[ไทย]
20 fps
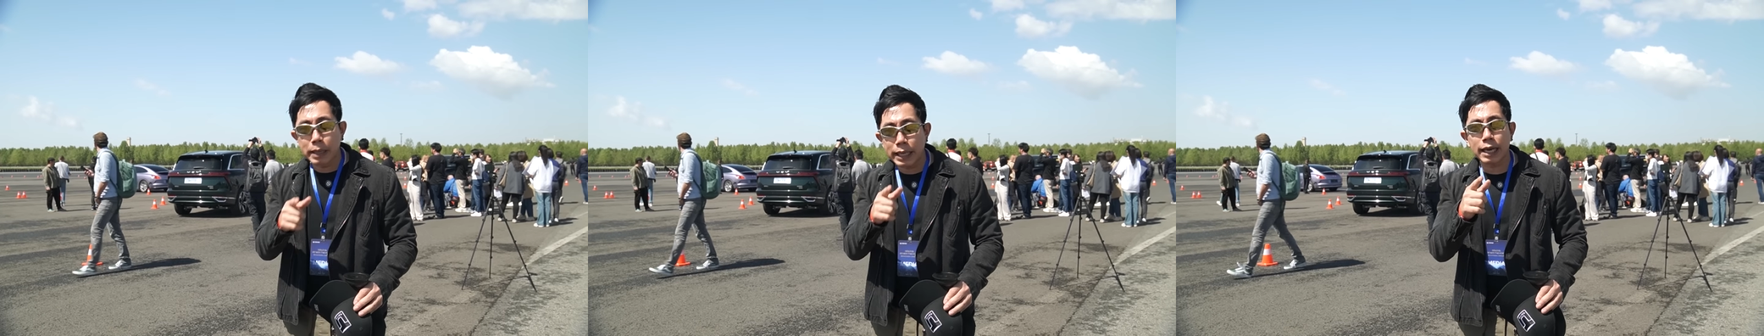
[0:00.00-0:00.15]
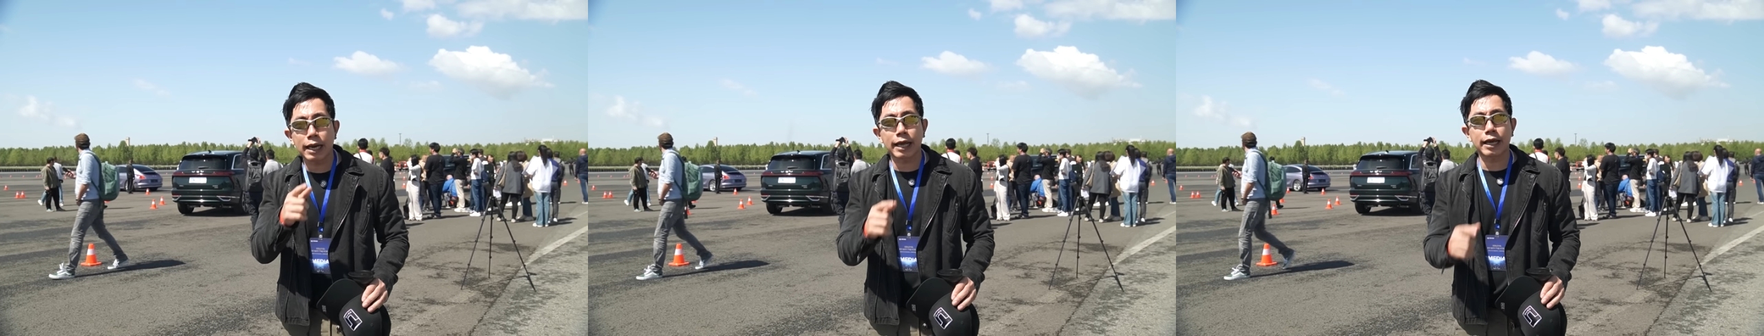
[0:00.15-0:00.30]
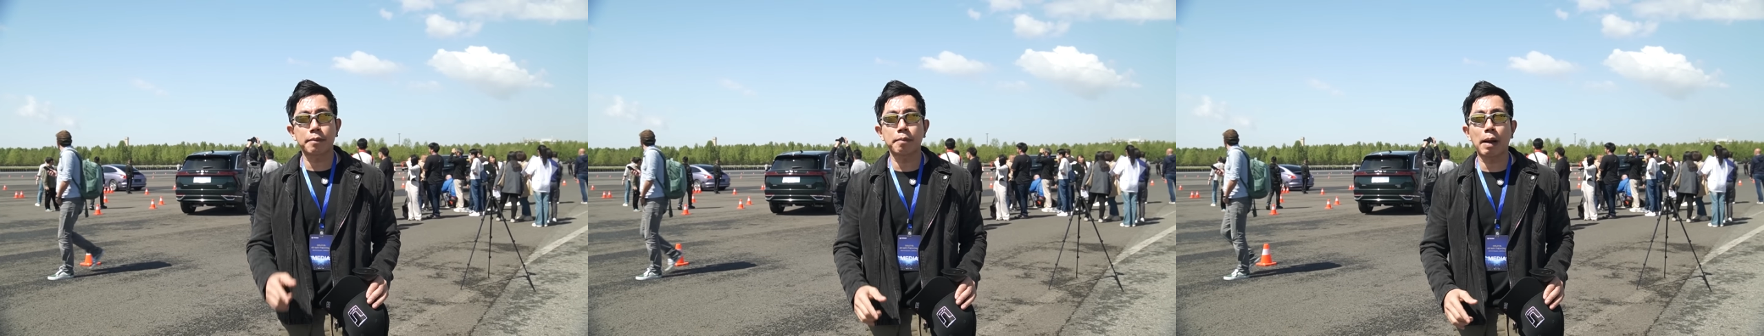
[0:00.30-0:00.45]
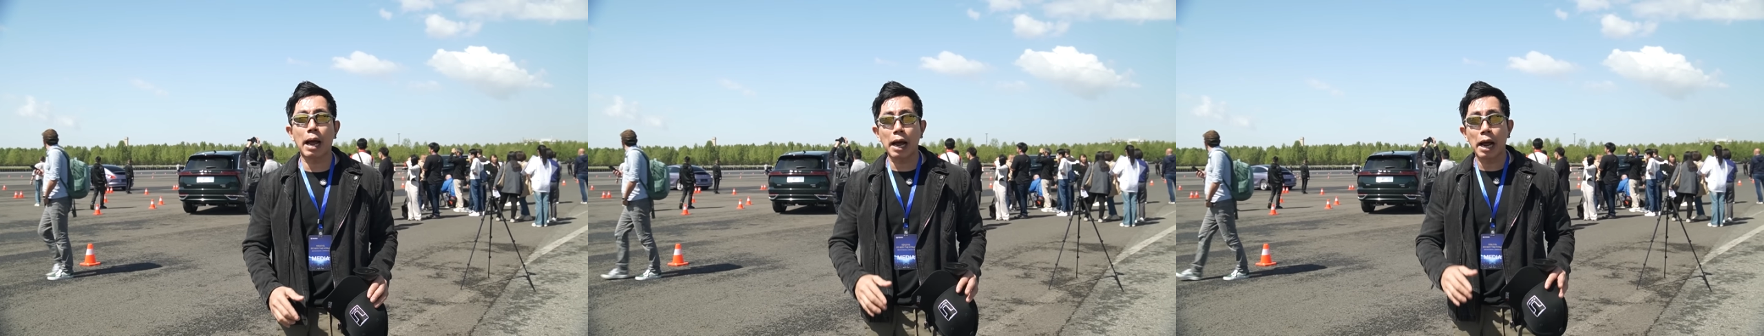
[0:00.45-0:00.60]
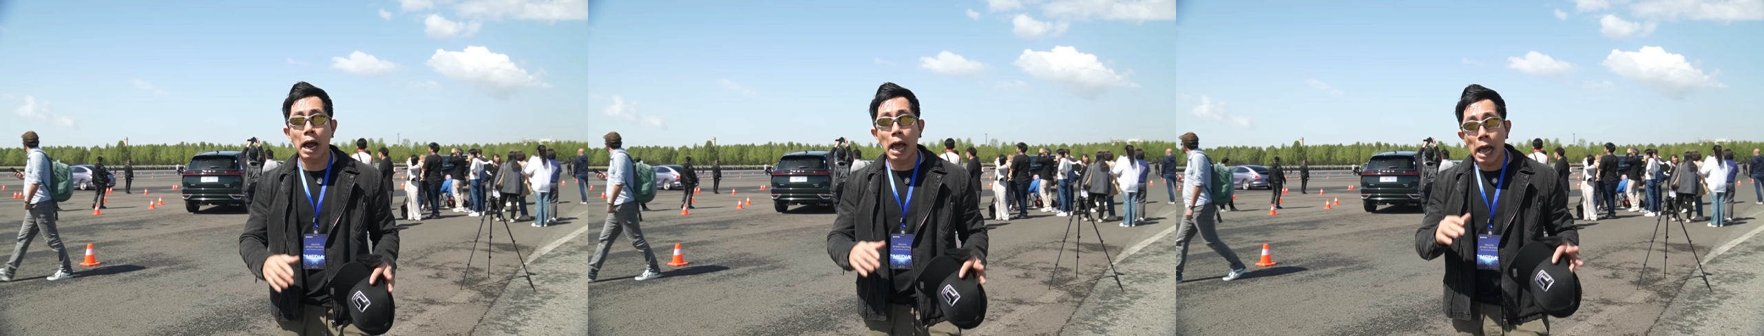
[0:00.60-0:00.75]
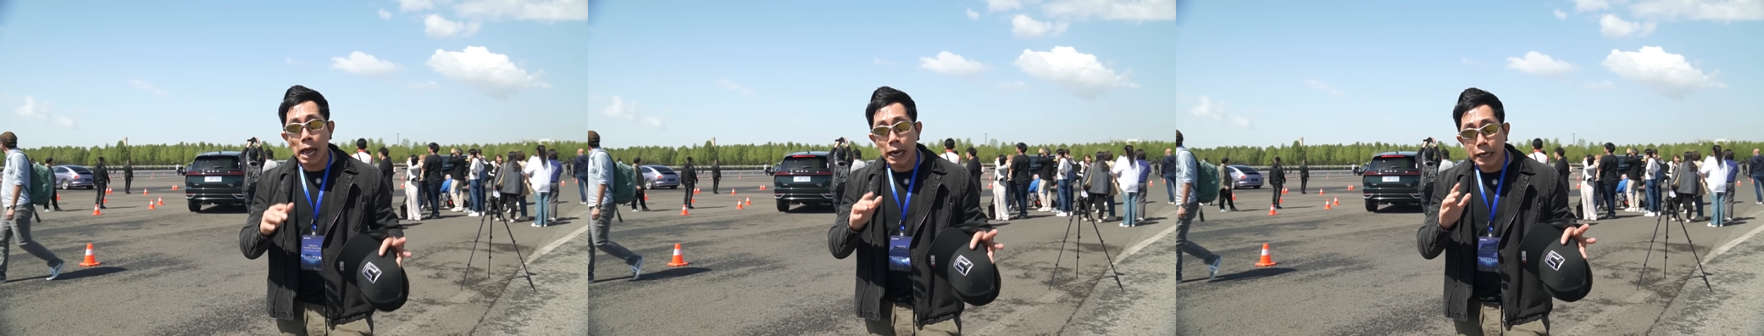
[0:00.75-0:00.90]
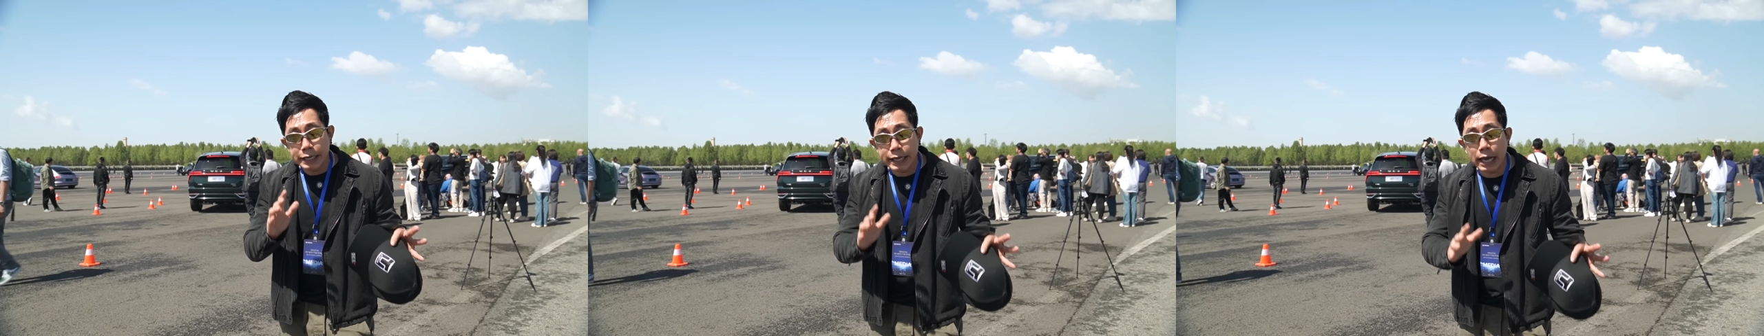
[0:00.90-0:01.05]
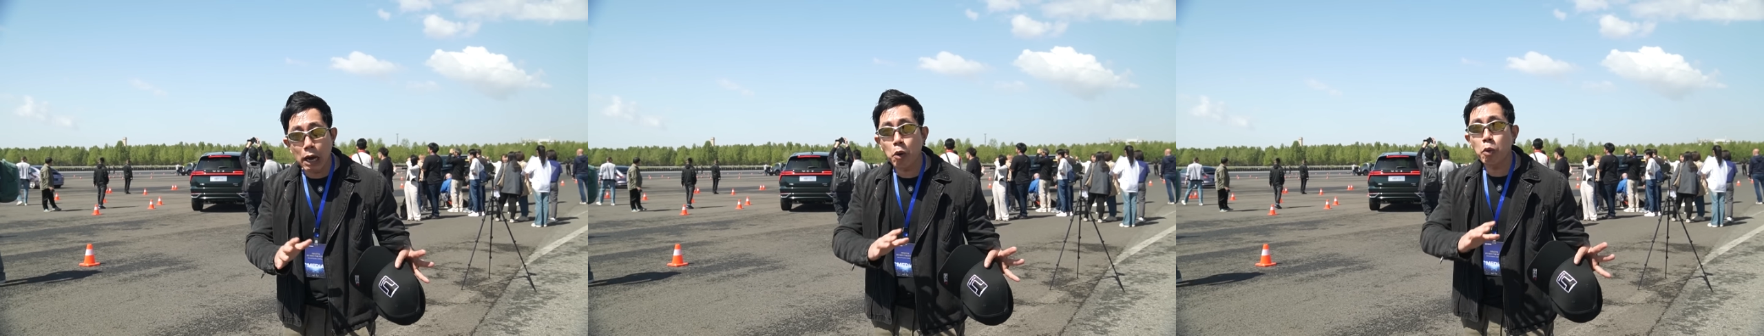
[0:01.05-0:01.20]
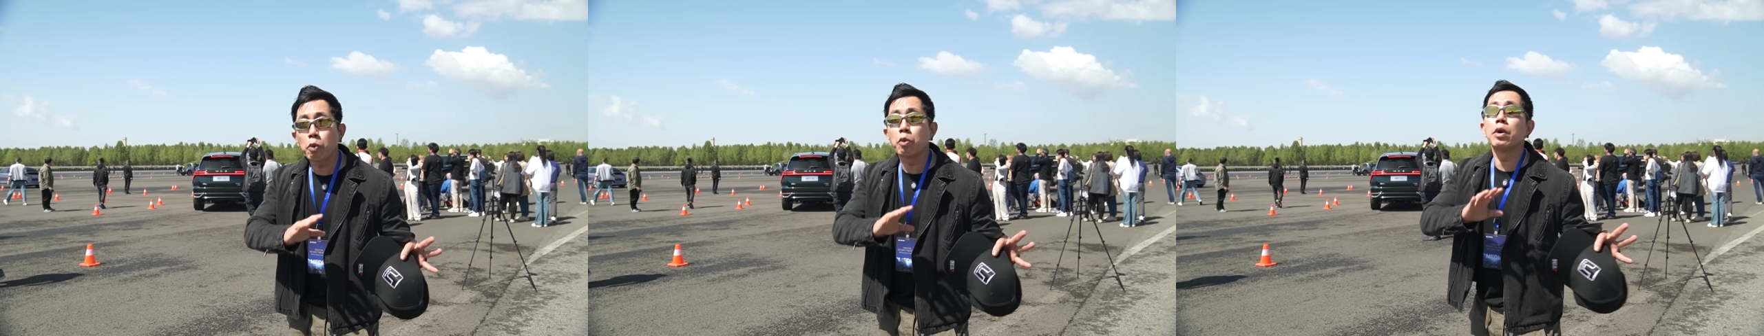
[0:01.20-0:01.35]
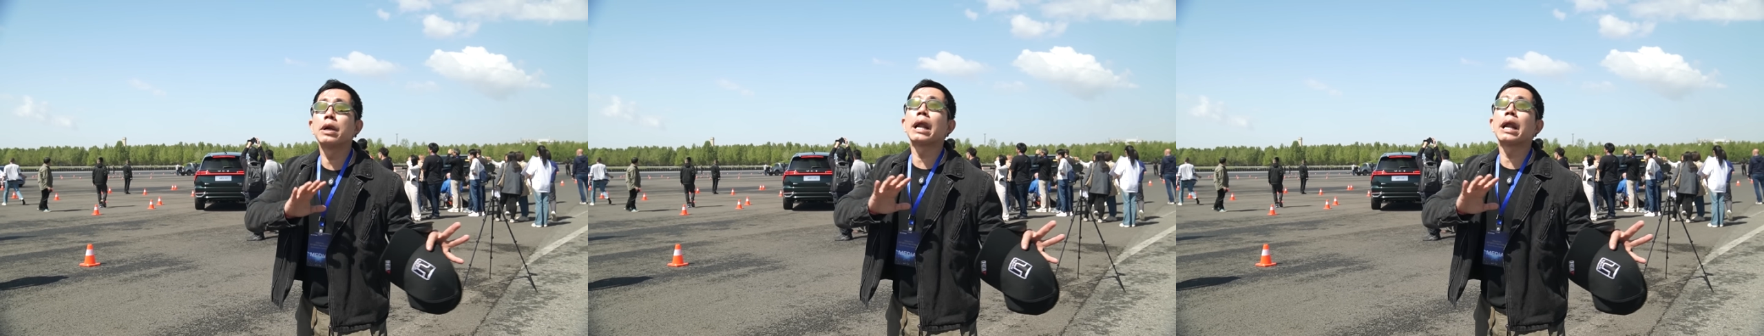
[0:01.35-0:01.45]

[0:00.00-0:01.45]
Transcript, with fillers: มีอะไรกันบ้างเดี๋ยว